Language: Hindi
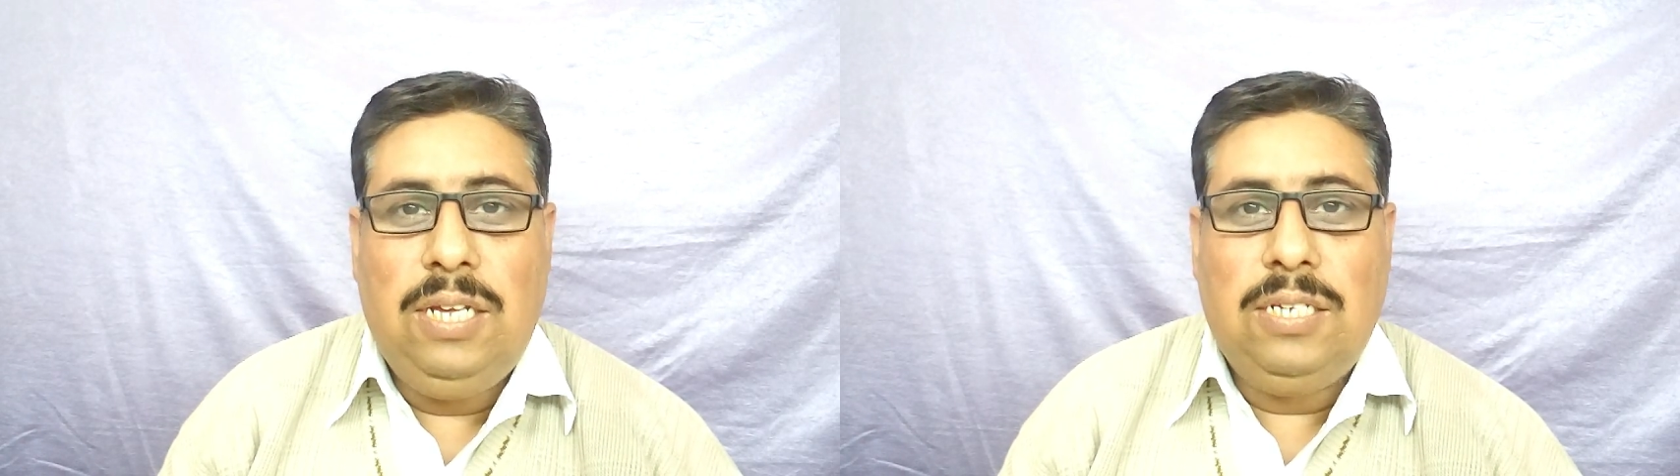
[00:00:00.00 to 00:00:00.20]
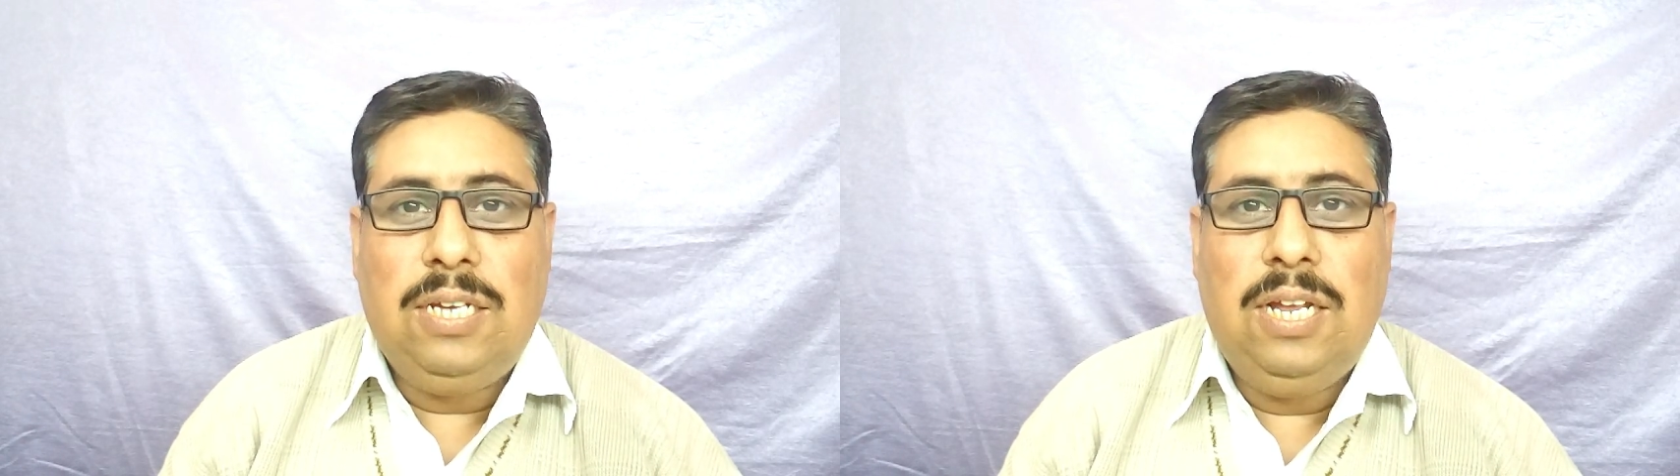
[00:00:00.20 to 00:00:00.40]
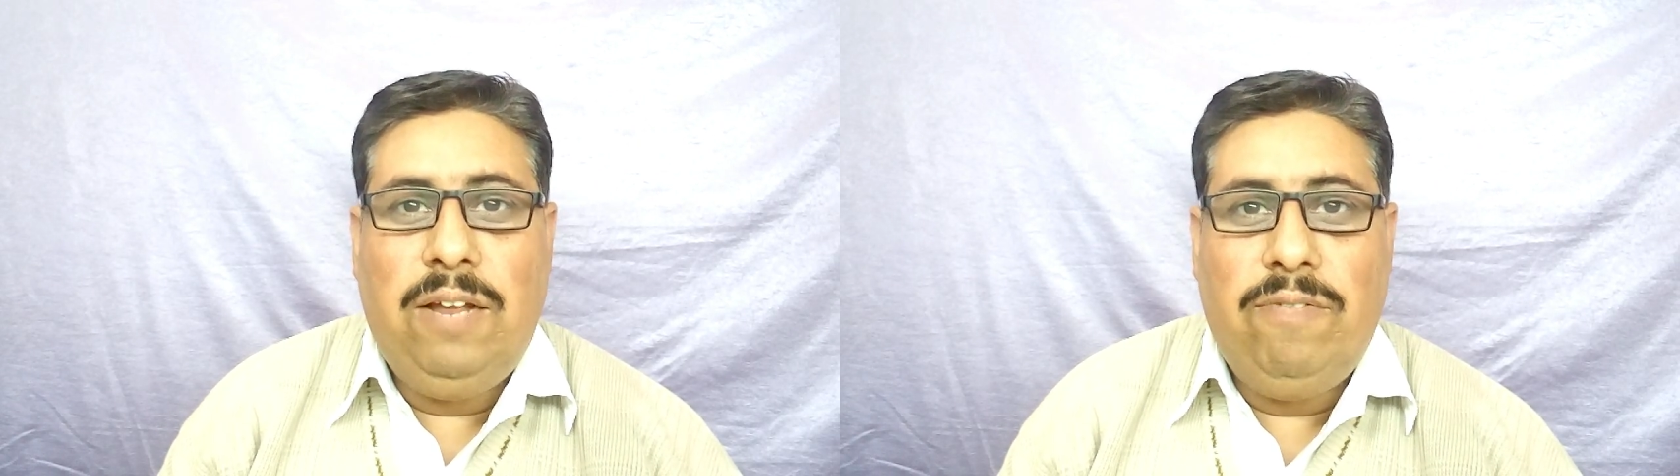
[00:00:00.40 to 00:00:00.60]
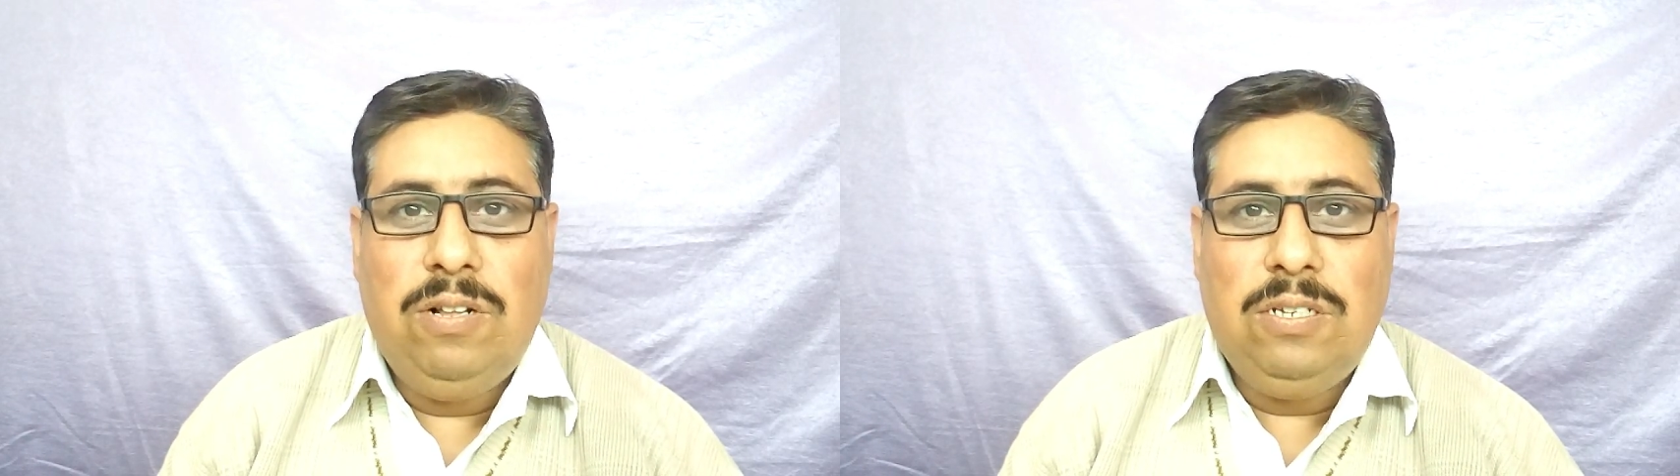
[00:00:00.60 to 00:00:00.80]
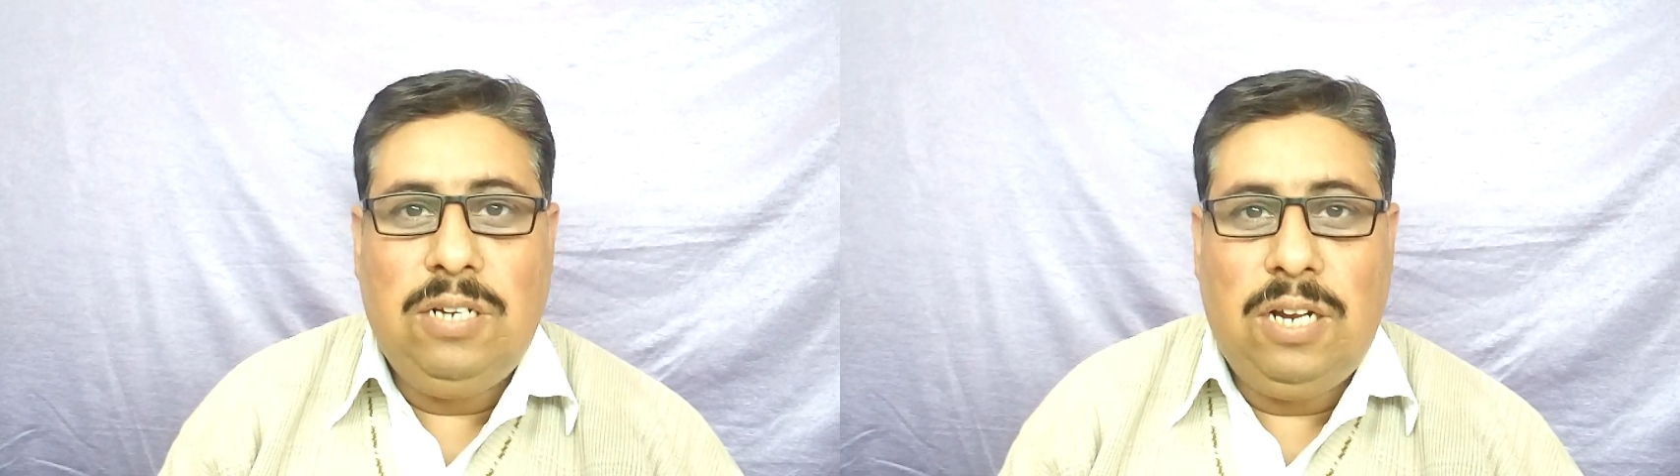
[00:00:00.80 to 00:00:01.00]
इसके
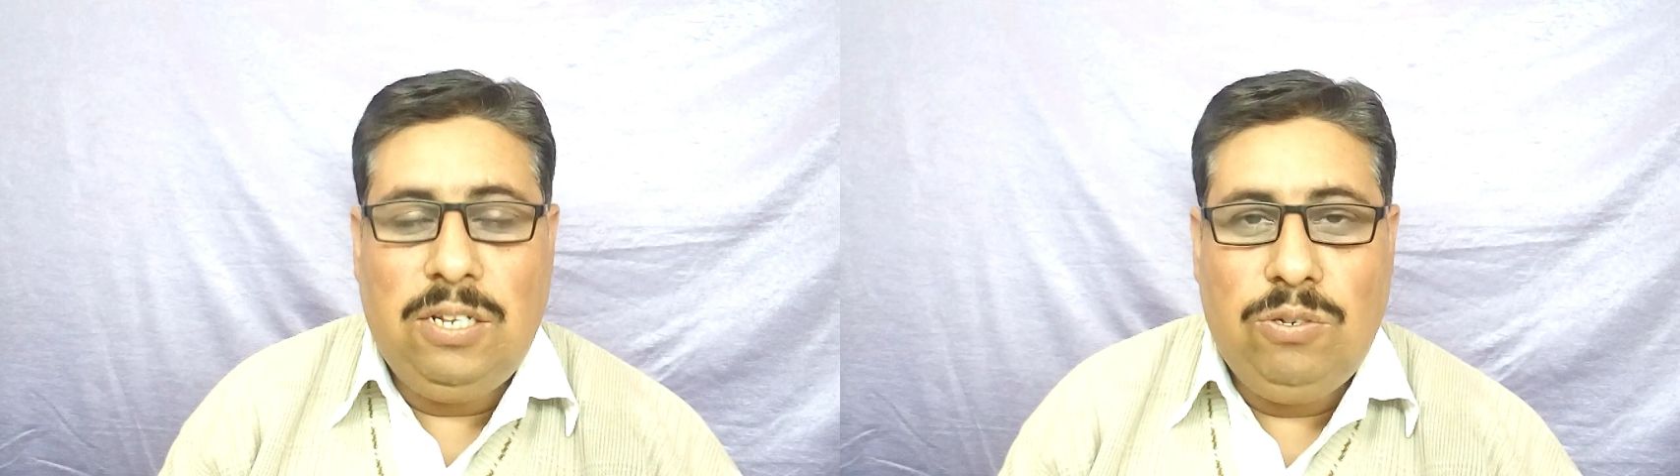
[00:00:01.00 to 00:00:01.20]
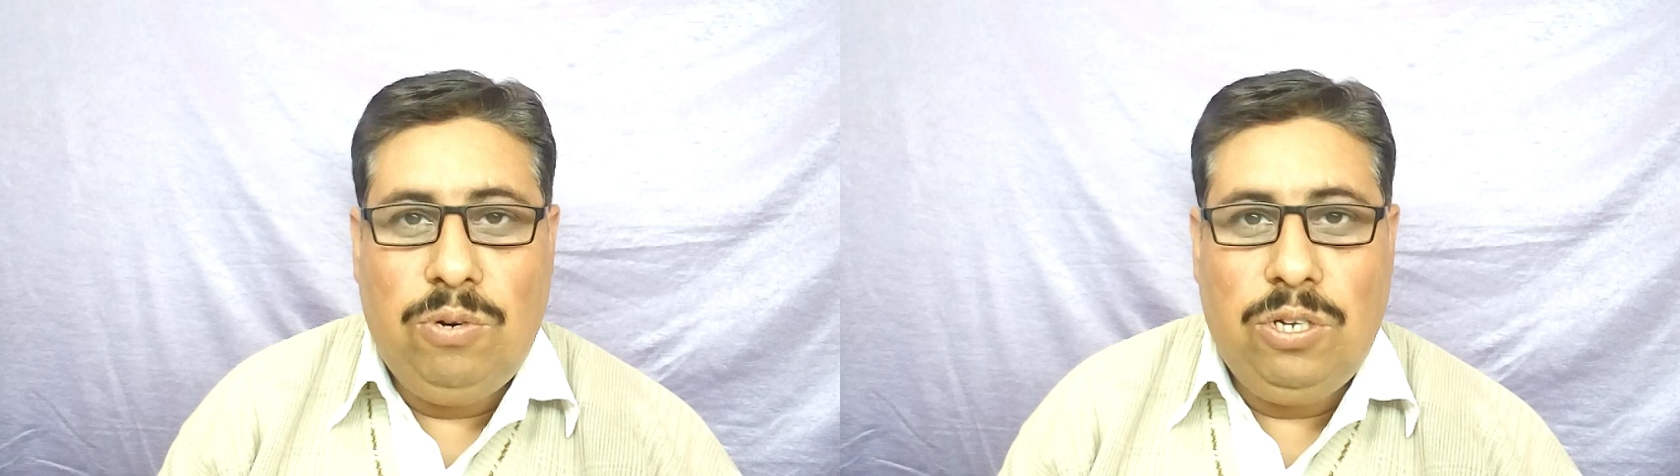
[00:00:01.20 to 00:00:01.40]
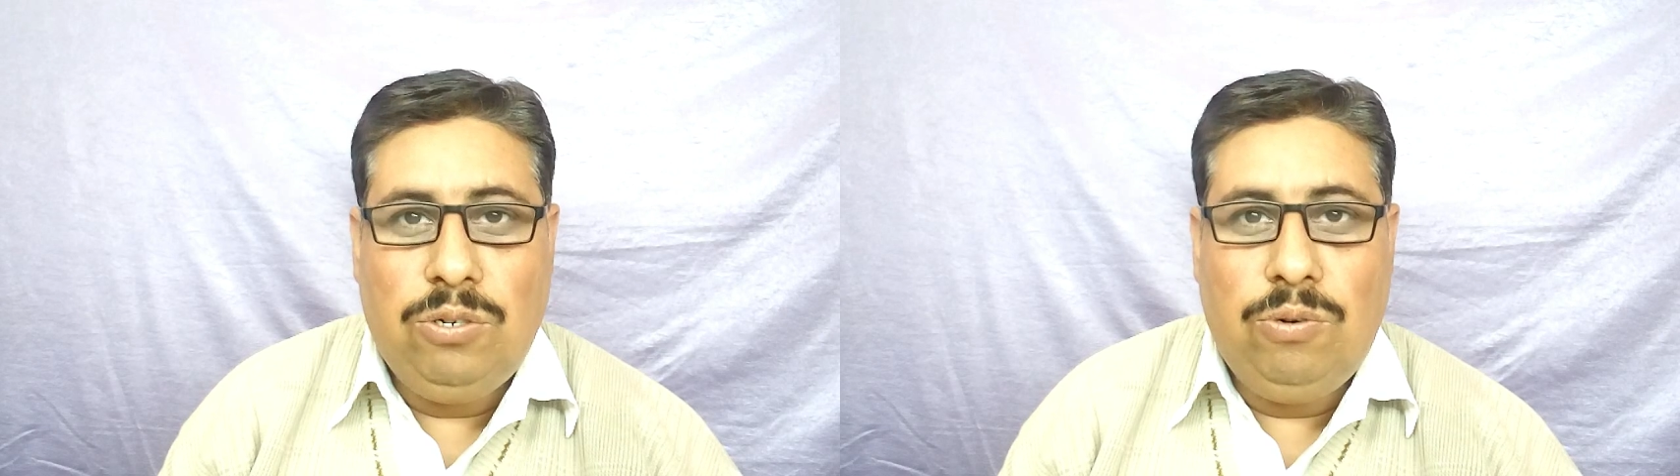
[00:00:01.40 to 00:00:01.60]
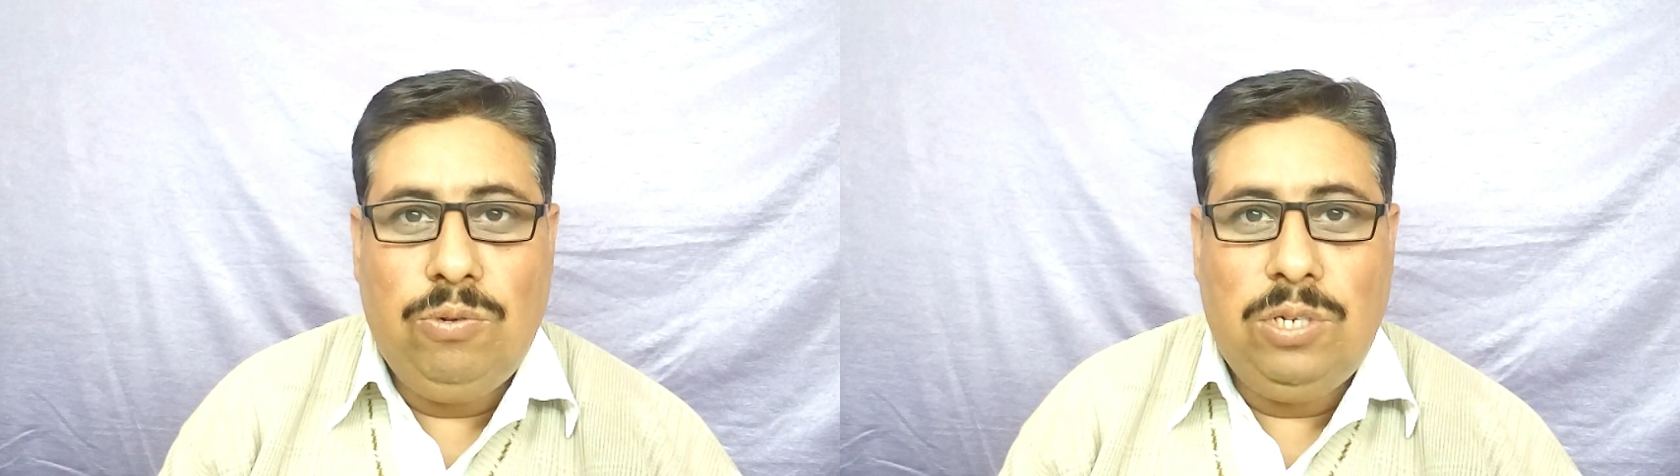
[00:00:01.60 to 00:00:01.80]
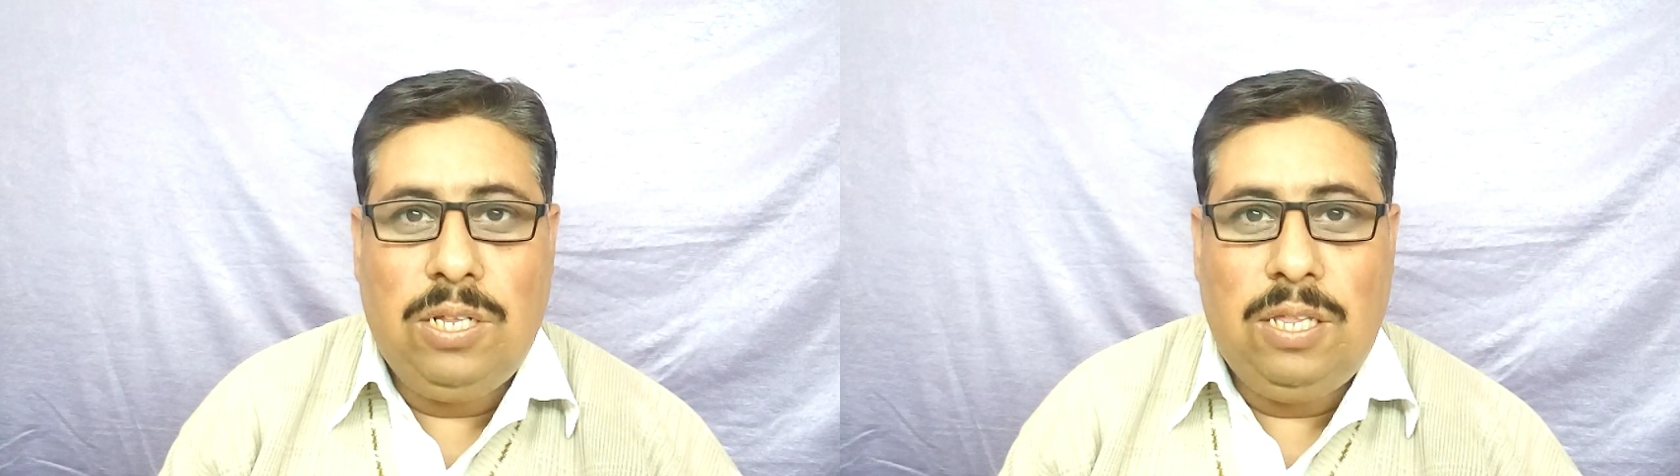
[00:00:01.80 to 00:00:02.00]
लेवल्स रेज होने शुरू हो
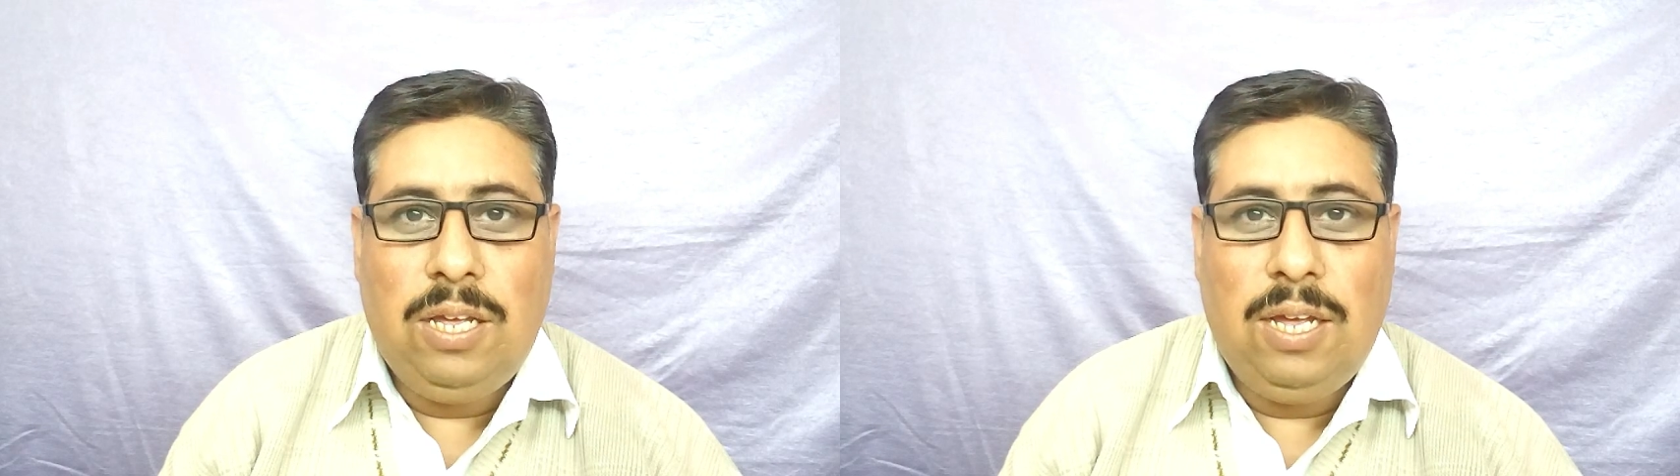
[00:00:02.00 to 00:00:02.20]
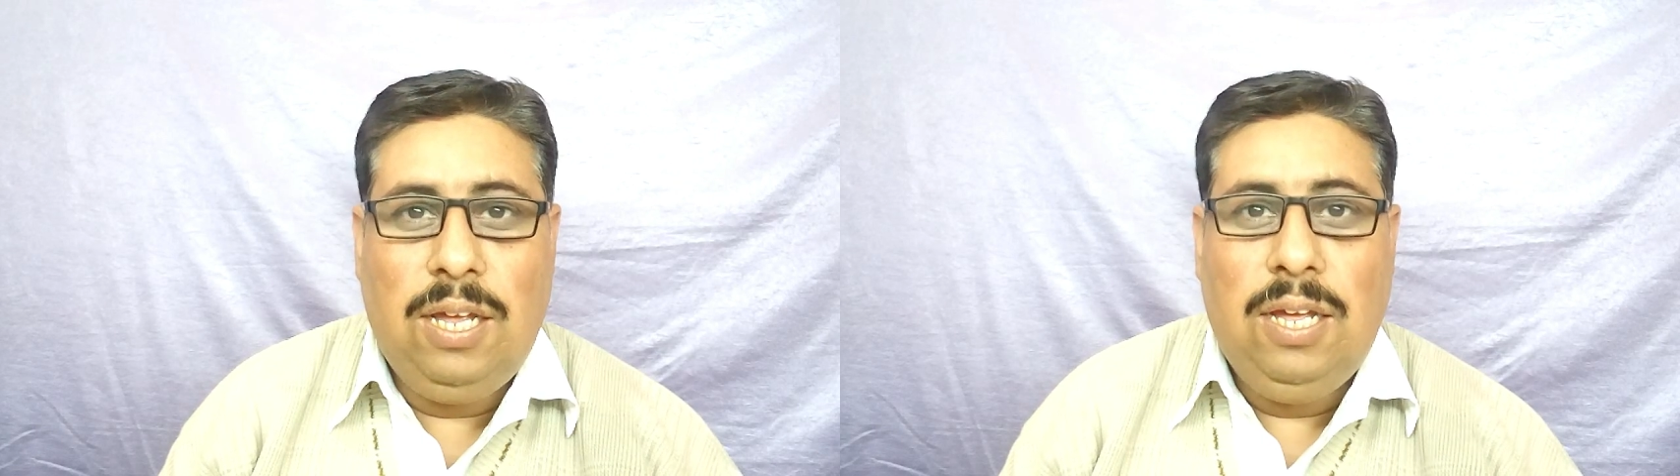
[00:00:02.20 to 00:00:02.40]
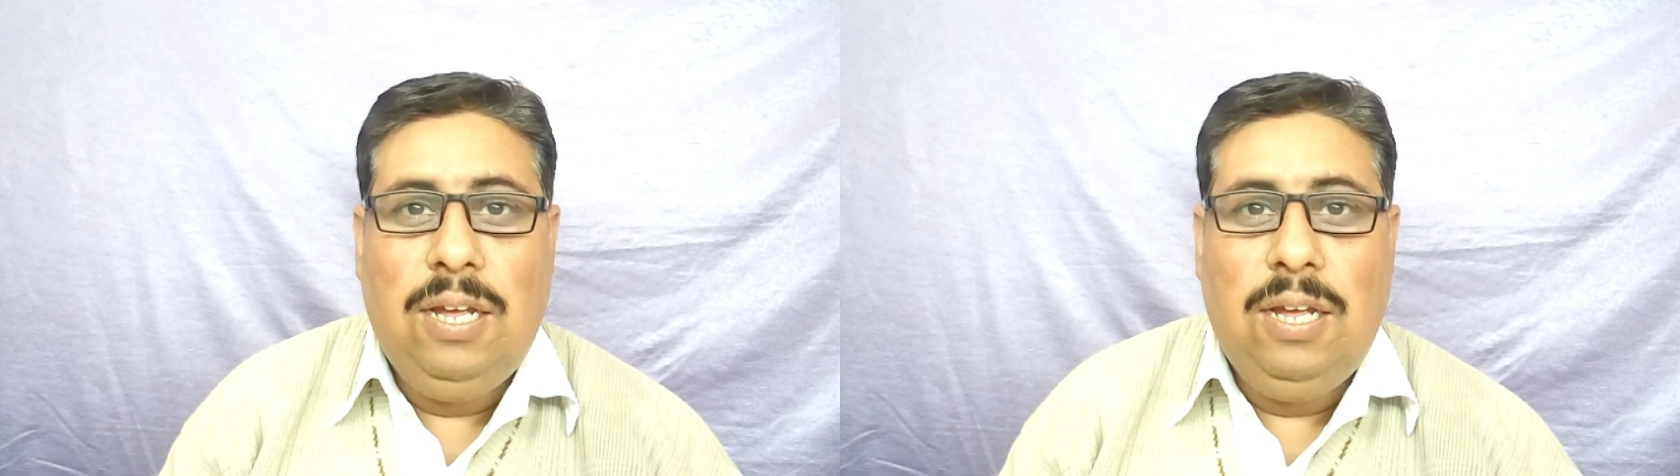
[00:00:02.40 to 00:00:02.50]
जाते हैं